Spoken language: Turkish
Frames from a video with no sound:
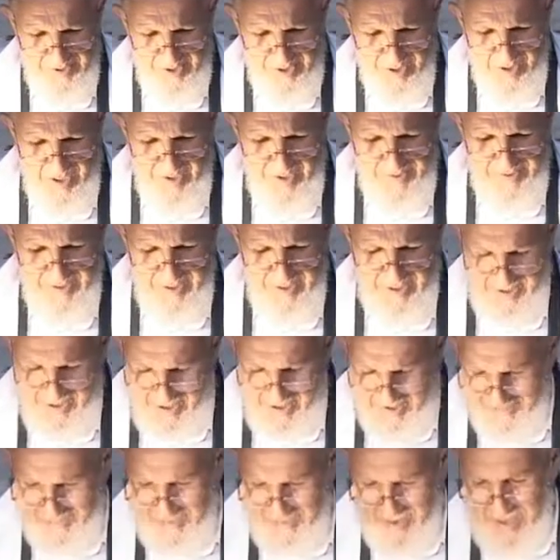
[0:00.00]
sallallahu aleyhi ve
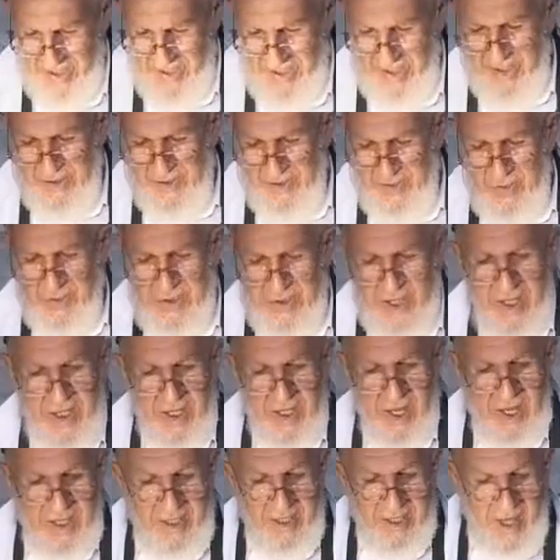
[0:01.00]
sellem
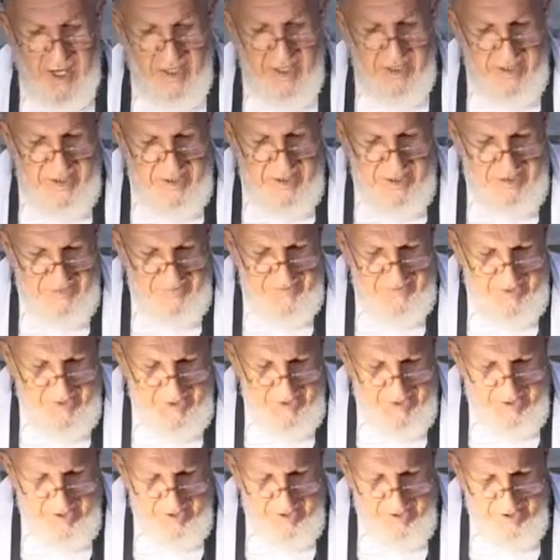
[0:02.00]
güzel ahlakı
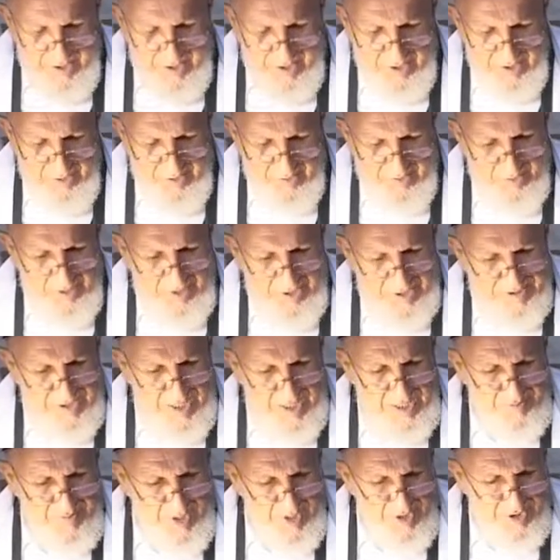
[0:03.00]

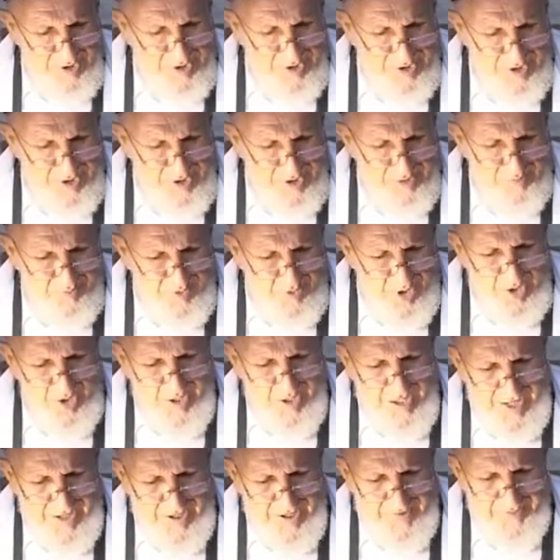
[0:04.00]
kazanmak için
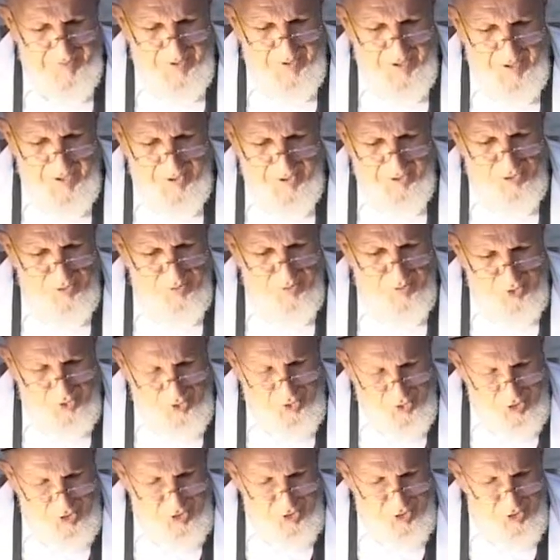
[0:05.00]
böyle
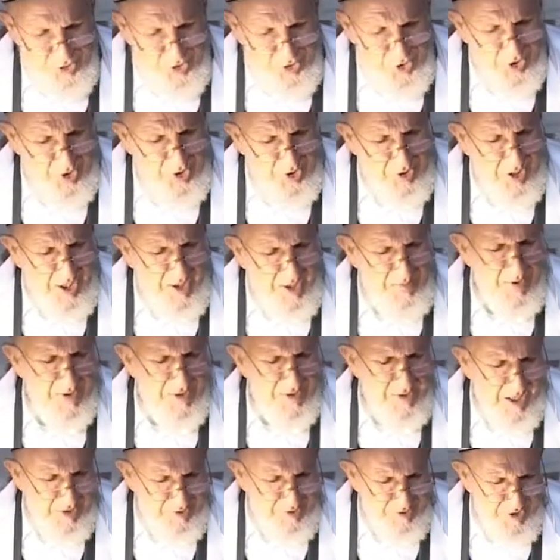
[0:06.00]
umutsuzluk yok ama
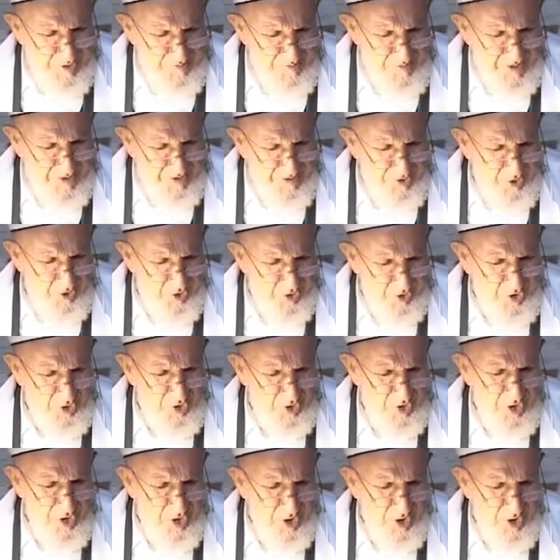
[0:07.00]
gevşemek de yok.